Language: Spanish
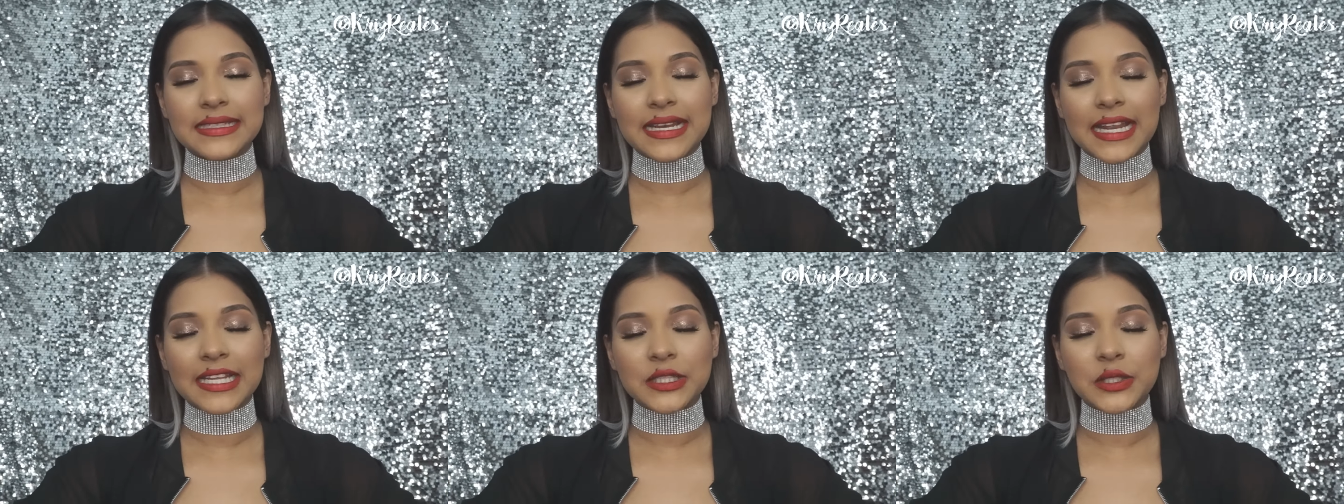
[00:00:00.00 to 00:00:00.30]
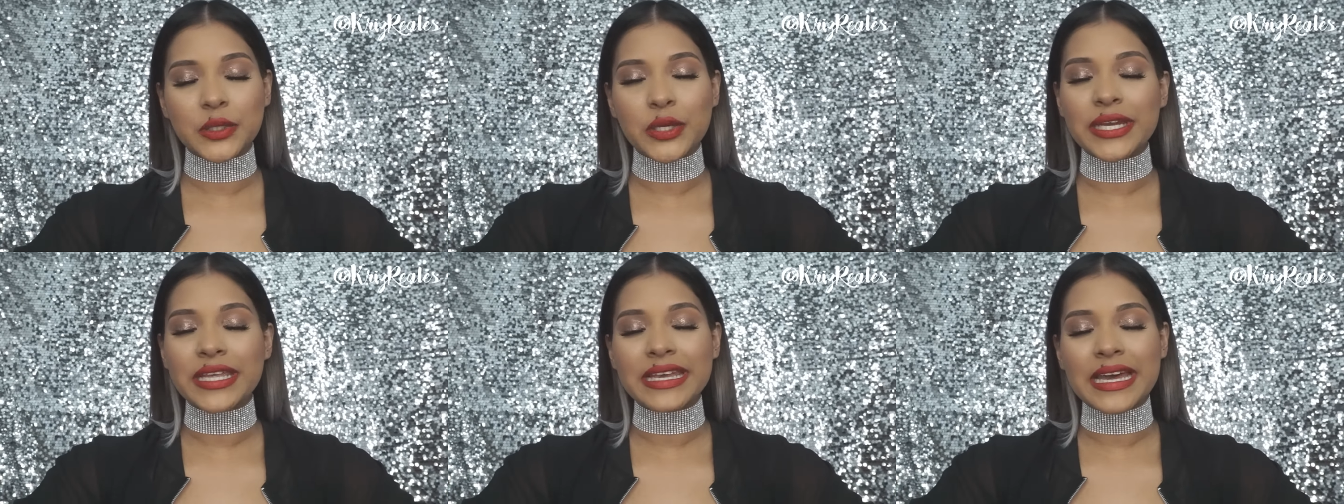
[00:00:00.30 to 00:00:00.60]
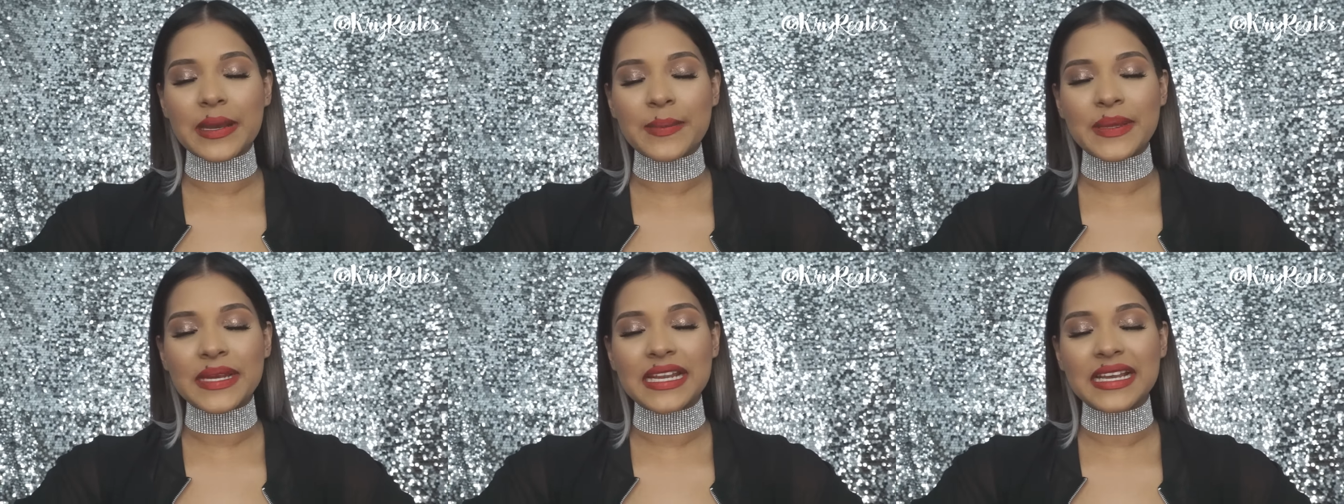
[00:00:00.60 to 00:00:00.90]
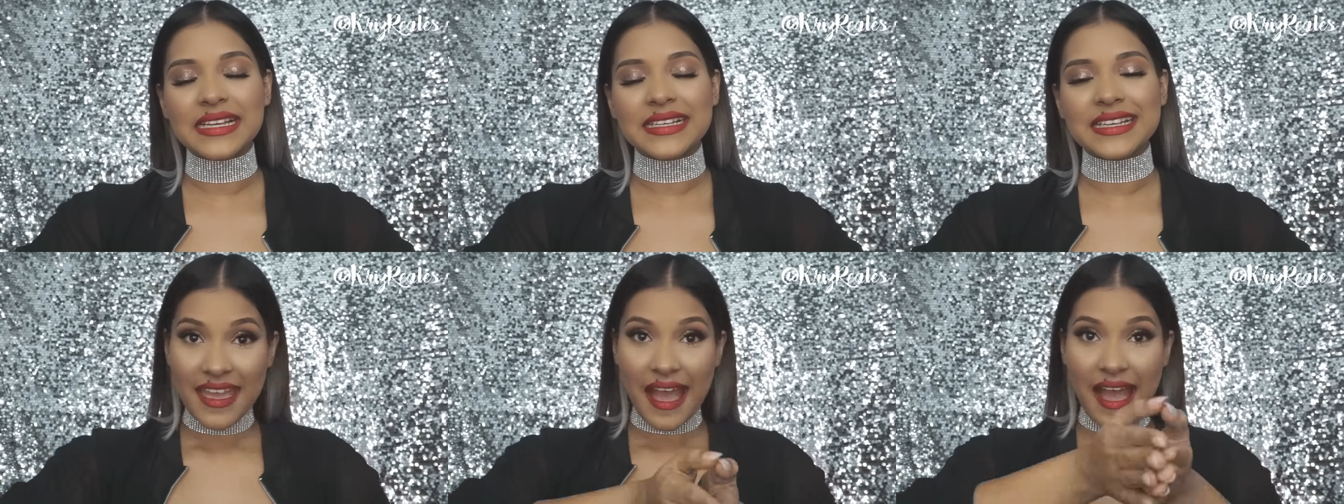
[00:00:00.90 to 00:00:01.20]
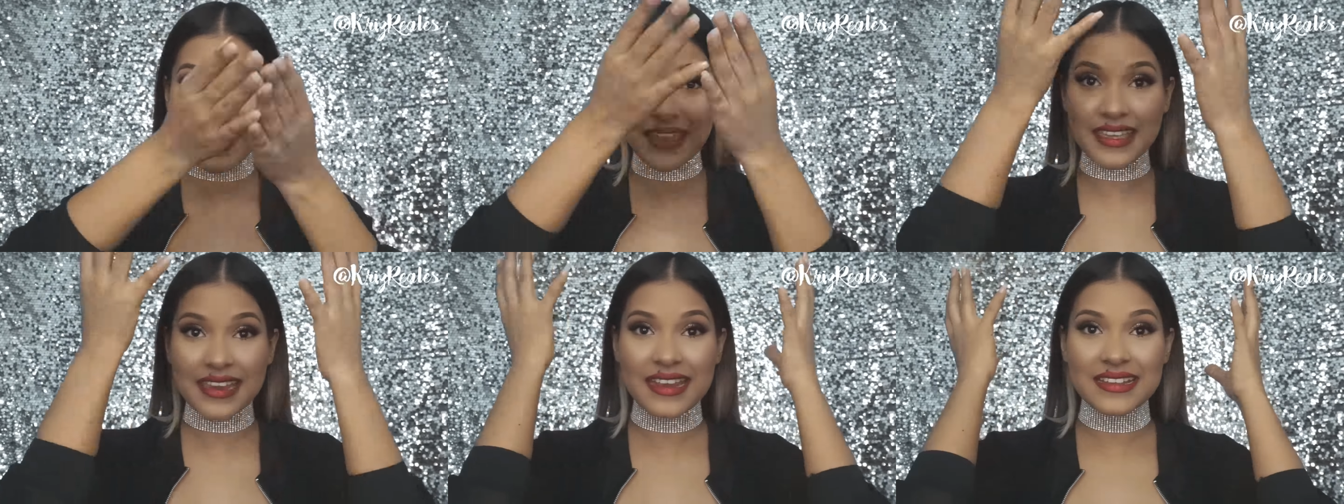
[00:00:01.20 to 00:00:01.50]
entonces dármela
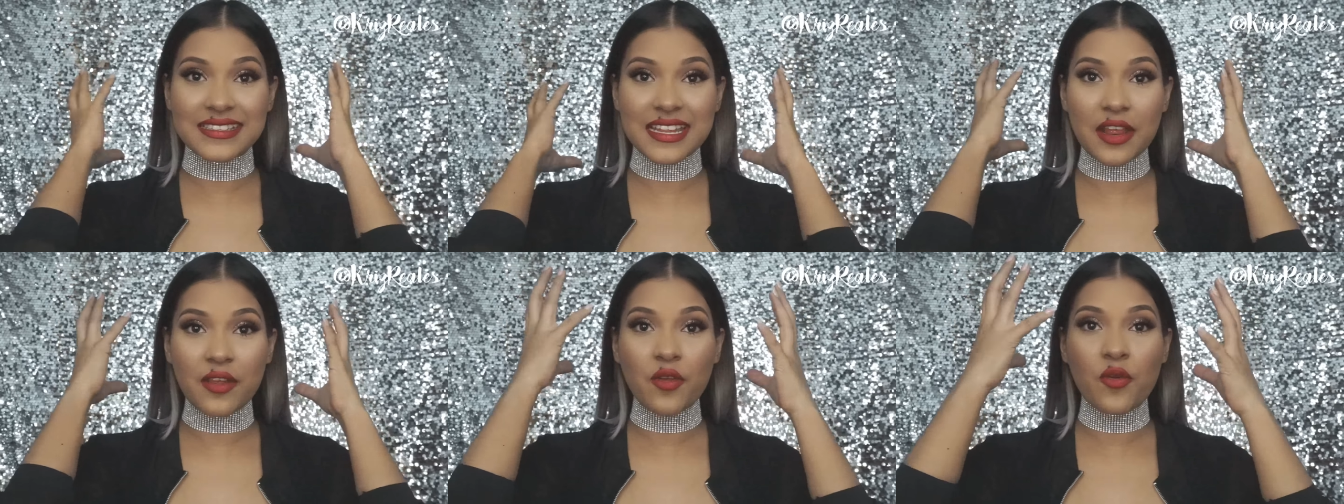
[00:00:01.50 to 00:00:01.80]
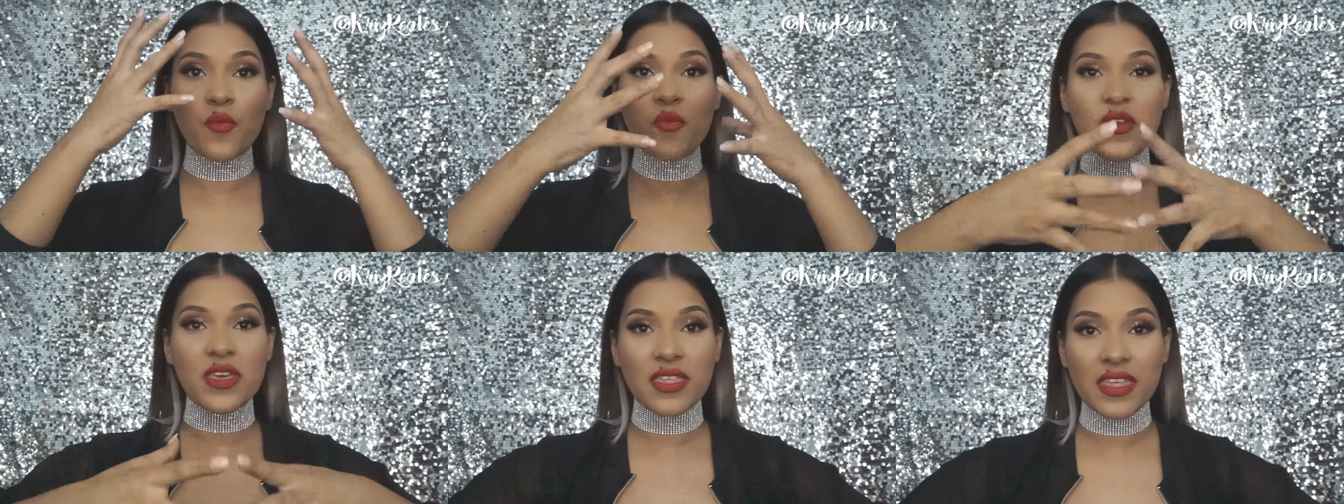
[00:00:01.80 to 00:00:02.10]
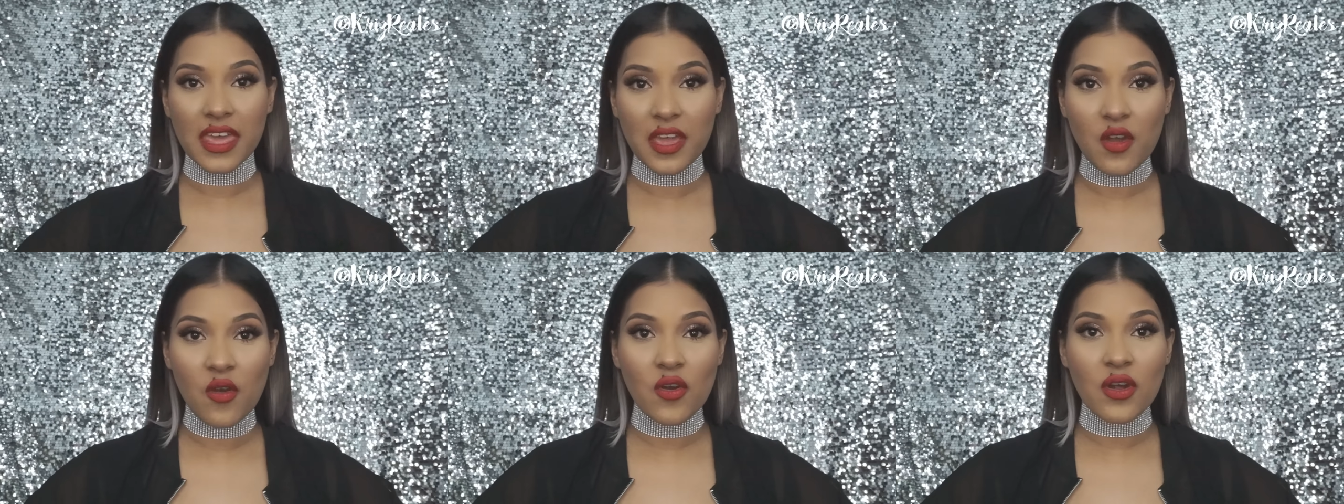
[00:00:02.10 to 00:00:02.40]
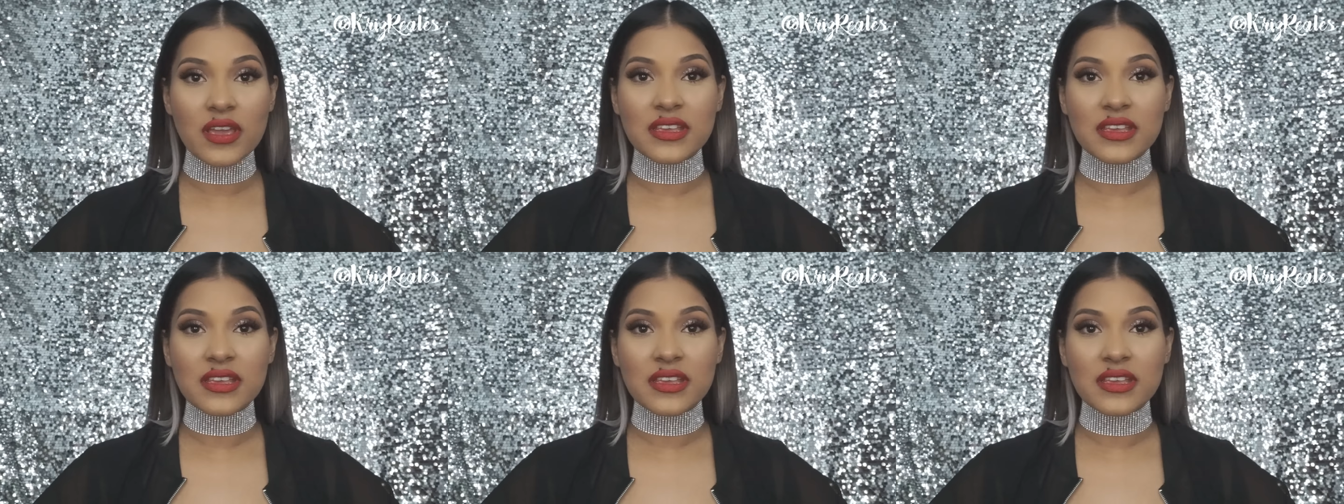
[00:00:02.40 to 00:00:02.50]
Aquí les traigo un video,